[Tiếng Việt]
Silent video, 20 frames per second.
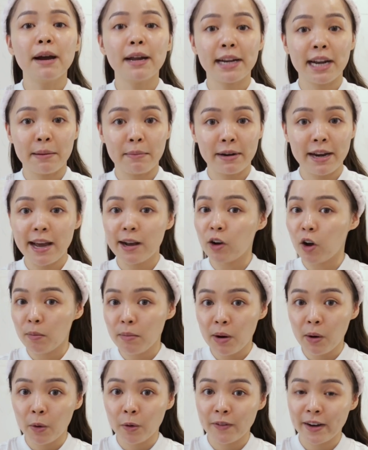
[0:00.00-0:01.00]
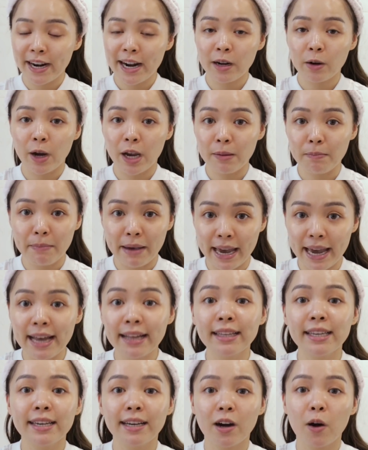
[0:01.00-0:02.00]
bạn nào mà đang có bầu và đang có em
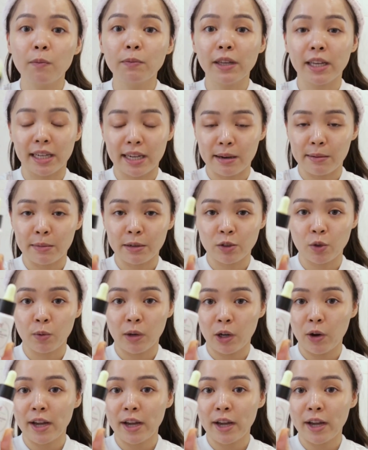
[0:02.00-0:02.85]
bé thì không thể nào mà dùng